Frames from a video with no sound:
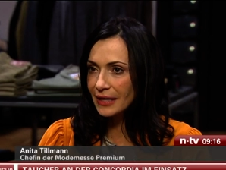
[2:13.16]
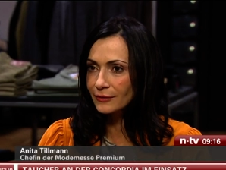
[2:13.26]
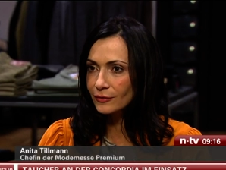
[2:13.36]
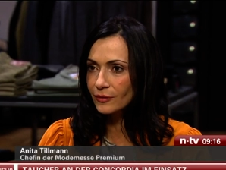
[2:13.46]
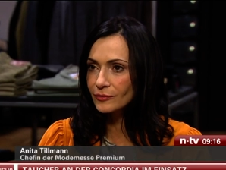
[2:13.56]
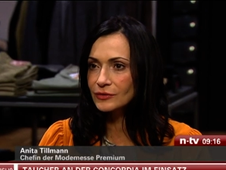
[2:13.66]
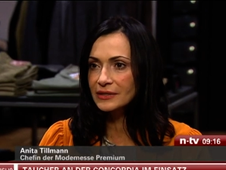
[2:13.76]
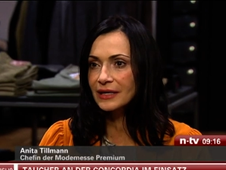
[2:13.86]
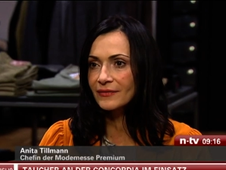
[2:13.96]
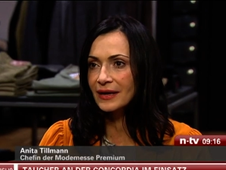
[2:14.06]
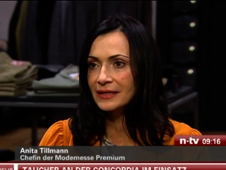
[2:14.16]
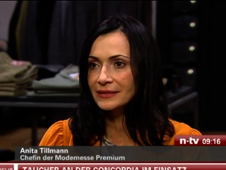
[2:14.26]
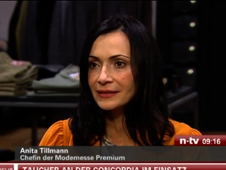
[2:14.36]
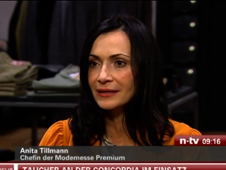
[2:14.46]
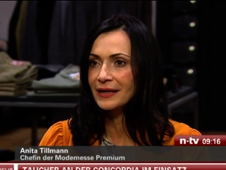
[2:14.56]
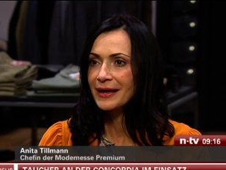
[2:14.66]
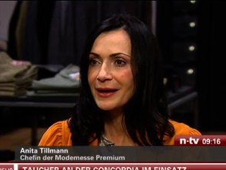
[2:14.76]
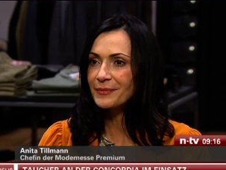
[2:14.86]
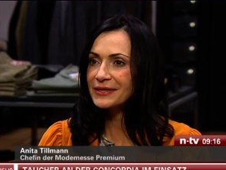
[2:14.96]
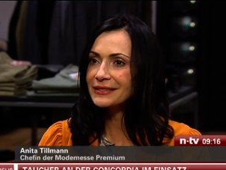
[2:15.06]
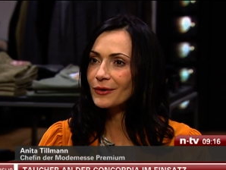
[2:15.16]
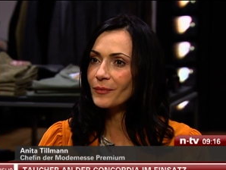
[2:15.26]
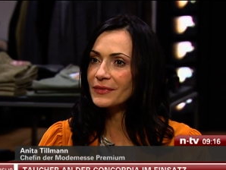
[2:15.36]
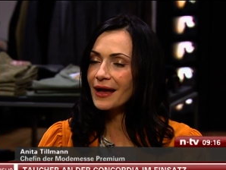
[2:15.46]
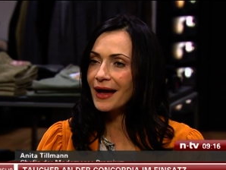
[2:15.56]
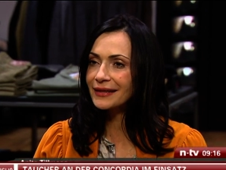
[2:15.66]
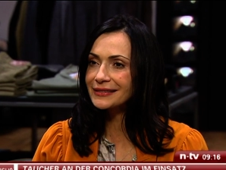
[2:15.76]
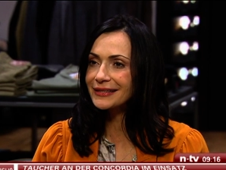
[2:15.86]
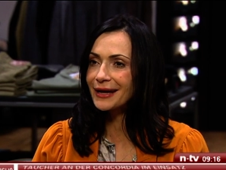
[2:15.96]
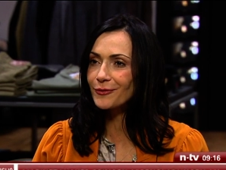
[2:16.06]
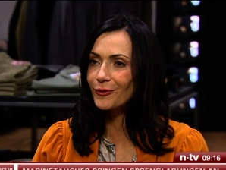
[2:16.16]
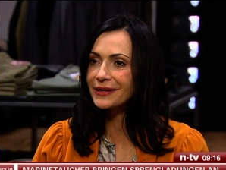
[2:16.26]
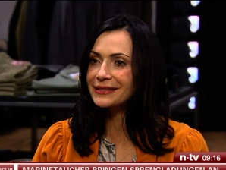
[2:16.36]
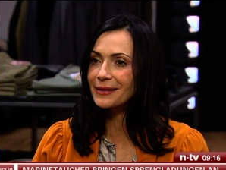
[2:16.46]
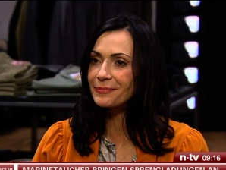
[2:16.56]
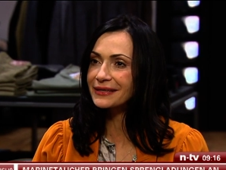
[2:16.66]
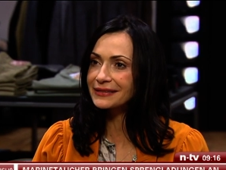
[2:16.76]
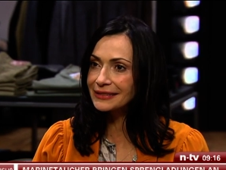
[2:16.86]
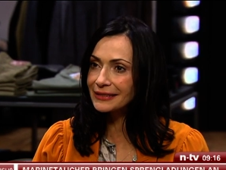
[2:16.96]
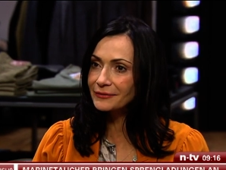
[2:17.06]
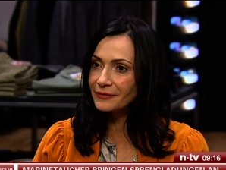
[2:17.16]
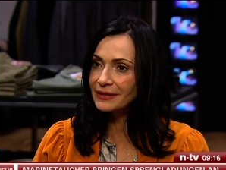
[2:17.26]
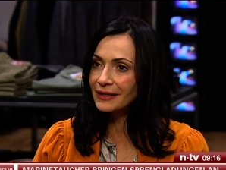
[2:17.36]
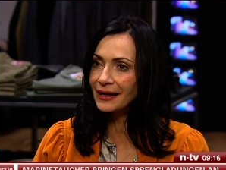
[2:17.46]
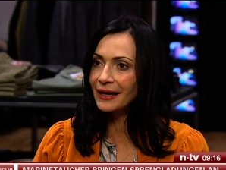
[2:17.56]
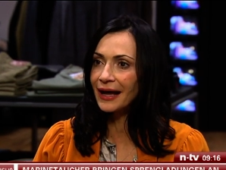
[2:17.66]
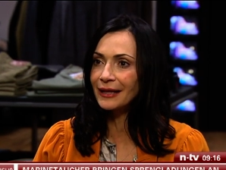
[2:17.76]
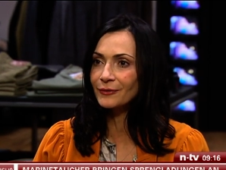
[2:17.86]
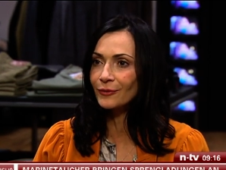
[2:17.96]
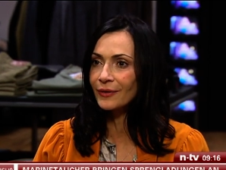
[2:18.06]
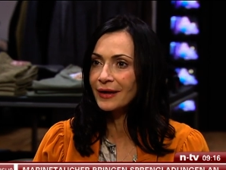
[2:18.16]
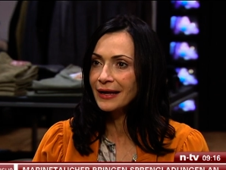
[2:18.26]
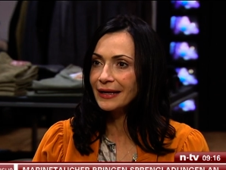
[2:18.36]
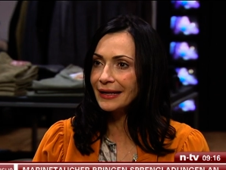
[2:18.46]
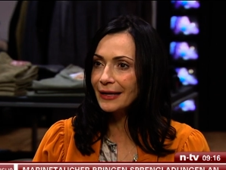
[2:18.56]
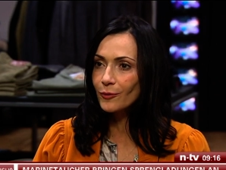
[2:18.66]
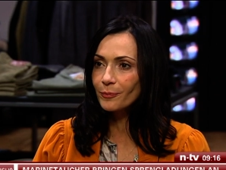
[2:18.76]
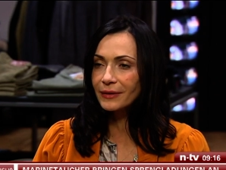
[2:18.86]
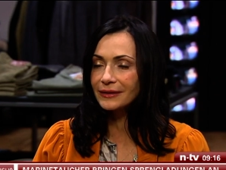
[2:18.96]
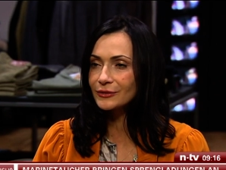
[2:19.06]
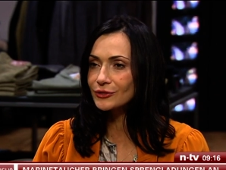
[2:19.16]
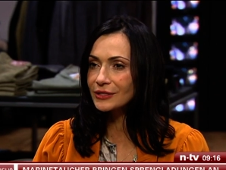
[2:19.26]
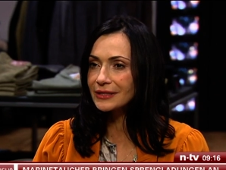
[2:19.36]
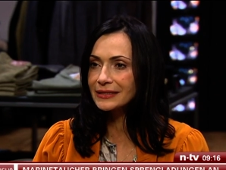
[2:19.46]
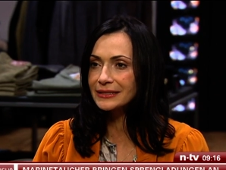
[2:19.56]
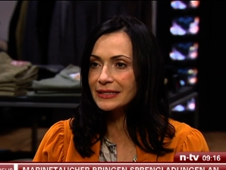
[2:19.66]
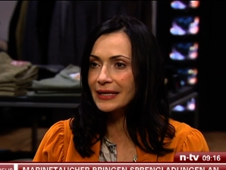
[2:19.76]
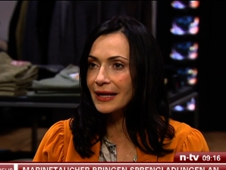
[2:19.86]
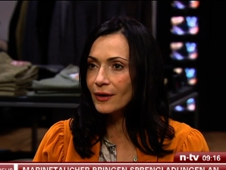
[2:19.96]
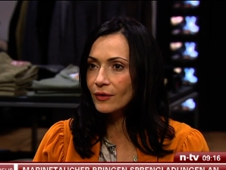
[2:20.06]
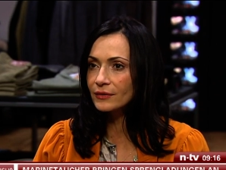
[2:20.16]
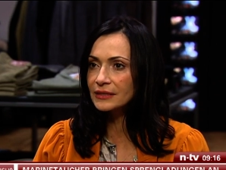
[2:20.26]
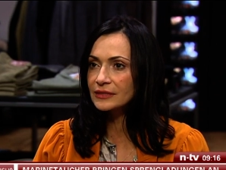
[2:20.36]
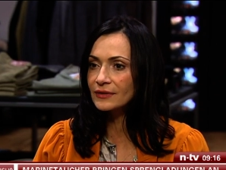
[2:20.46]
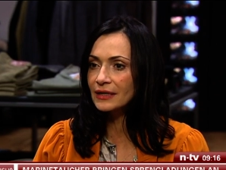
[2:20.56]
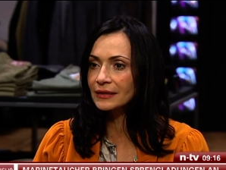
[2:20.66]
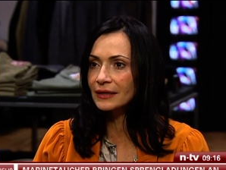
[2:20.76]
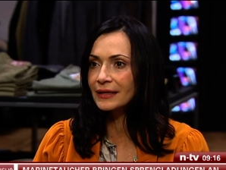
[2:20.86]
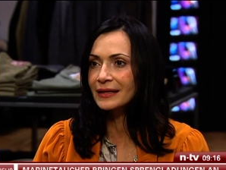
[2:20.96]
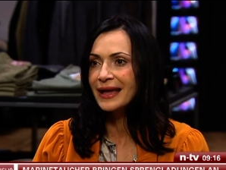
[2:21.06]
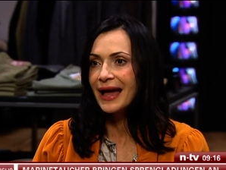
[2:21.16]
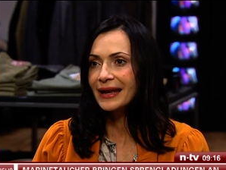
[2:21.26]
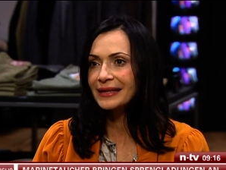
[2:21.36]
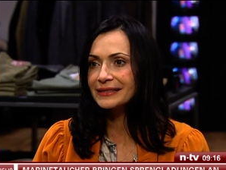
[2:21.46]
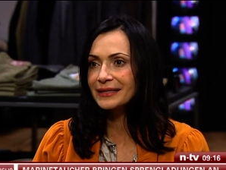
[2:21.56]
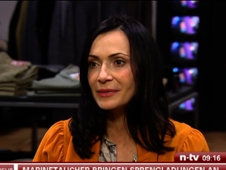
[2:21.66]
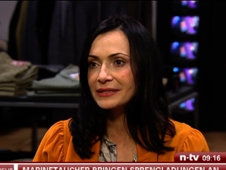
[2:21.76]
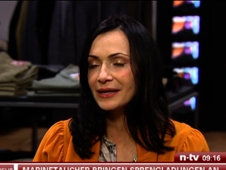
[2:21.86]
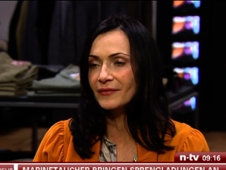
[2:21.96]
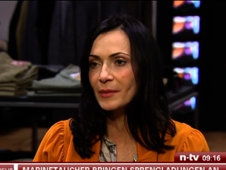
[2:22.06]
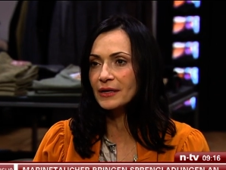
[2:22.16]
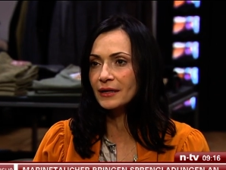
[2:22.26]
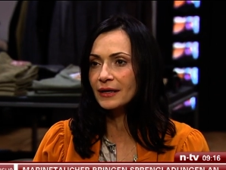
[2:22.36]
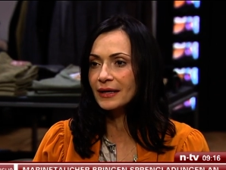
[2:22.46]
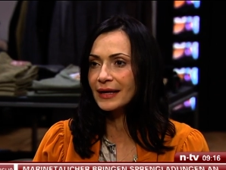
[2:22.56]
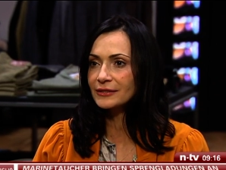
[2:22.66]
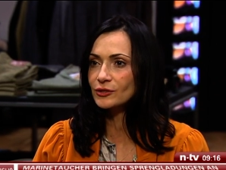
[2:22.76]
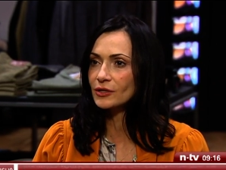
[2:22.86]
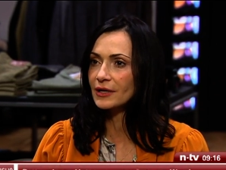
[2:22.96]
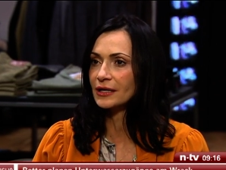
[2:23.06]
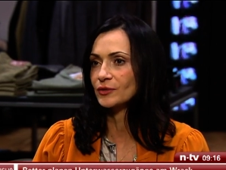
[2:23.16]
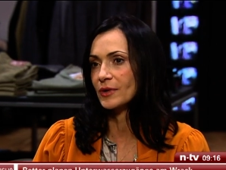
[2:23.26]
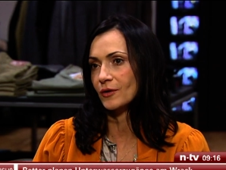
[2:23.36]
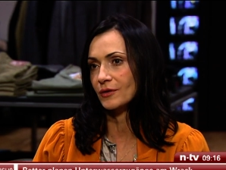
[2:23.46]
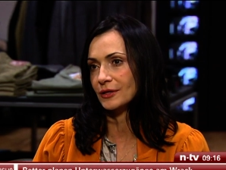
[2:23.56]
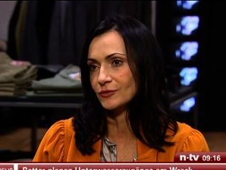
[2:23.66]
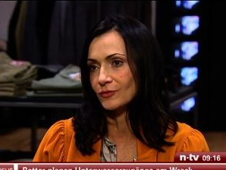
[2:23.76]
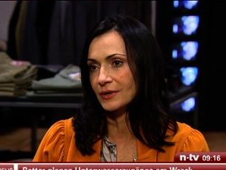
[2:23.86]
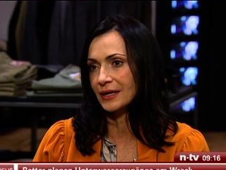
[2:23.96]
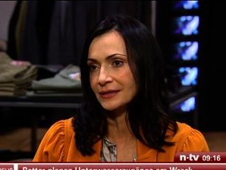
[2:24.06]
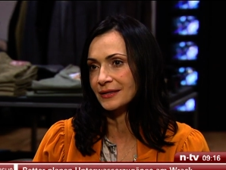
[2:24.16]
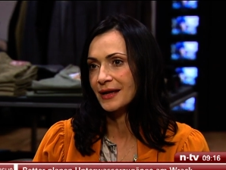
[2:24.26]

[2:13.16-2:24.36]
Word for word: angenommen, lustigerweise. Ein bisschen kommen die 80er neu interpretiert wieder. Also Leoprint-Jeans, Neon ist wieder dran. Allerdings kann man sagen, wenn man eine klassische Kaschmir-Kollektion hat